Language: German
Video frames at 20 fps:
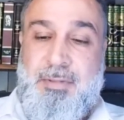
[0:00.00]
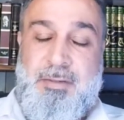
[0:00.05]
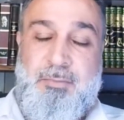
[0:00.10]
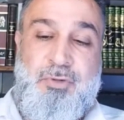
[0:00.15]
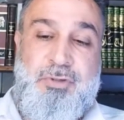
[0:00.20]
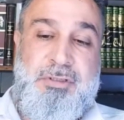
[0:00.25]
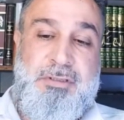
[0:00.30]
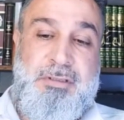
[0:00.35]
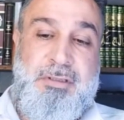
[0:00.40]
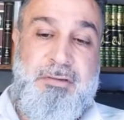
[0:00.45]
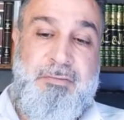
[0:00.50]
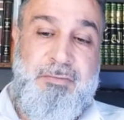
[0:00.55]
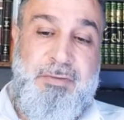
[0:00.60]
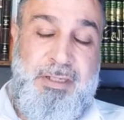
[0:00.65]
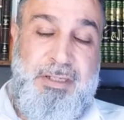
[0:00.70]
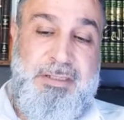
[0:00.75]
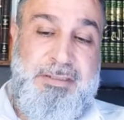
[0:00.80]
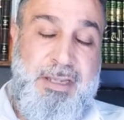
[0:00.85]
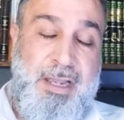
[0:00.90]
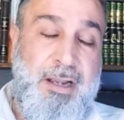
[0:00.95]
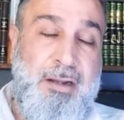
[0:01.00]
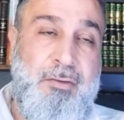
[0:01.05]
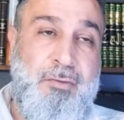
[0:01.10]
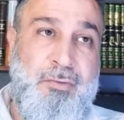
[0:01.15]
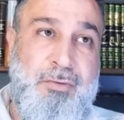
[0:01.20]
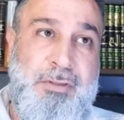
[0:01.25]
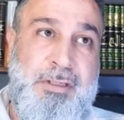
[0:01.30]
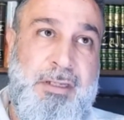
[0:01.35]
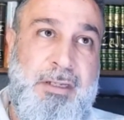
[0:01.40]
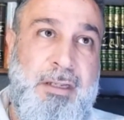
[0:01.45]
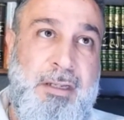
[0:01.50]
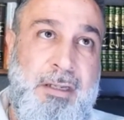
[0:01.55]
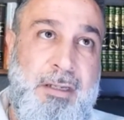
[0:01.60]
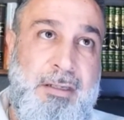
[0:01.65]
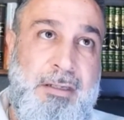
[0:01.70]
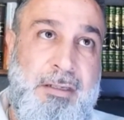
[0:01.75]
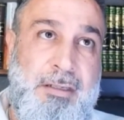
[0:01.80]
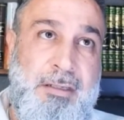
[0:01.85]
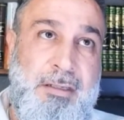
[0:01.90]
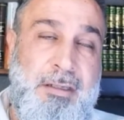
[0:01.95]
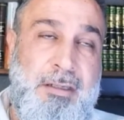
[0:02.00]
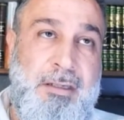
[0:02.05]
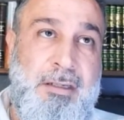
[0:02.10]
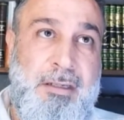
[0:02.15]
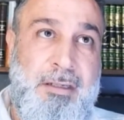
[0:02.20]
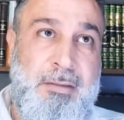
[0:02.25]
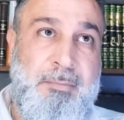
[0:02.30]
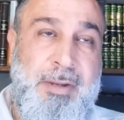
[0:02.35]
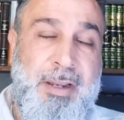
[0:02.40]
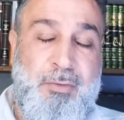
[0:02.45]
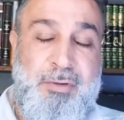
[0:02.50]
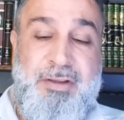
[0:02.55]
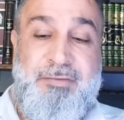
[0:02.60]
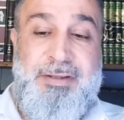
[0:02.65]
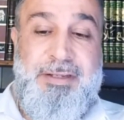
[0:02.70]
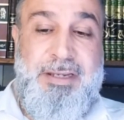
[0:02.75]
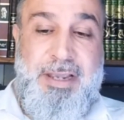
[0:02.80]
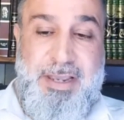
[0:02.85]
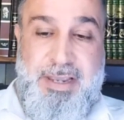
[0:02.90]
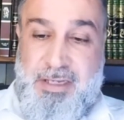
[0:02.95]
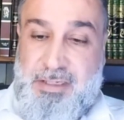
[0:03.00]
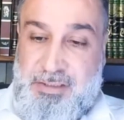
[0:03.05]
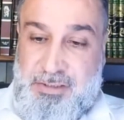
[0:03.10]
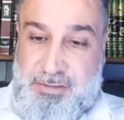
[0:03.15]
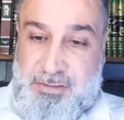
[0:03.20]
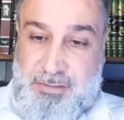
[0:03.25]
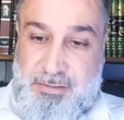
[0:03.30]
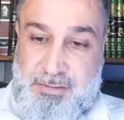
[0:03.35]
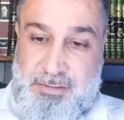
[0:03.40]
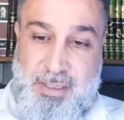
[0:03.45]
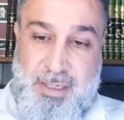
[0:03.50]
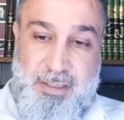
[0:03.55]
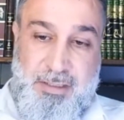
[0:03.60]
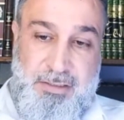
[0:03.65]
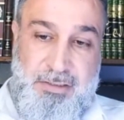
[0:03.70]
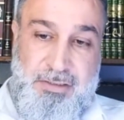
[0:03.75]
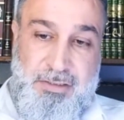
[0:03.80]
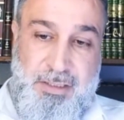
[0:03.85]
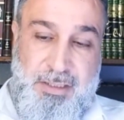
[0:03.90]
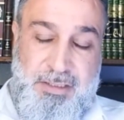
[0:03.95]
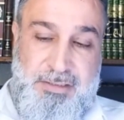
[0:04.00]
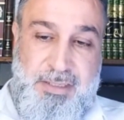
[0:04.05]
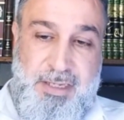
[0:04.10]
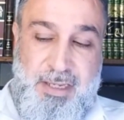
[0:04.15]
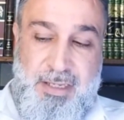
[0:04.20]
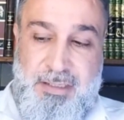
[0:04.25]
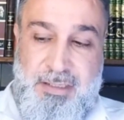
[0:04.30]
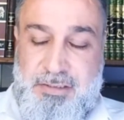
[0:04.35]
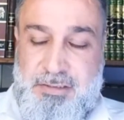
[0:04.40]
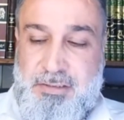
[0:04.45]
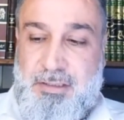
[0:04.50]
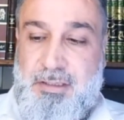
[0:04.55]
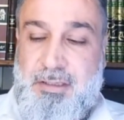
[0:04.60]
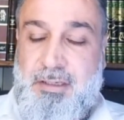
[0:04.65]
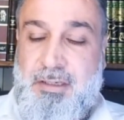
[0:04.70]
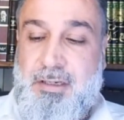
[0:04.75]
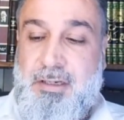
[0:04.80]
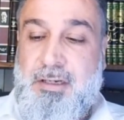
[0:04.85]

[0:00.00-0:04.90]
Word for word: man muss äh, wirklich sagen, und äh, äh, mehr oder weniger ehrlich, sage ich. Er ist ehrlich.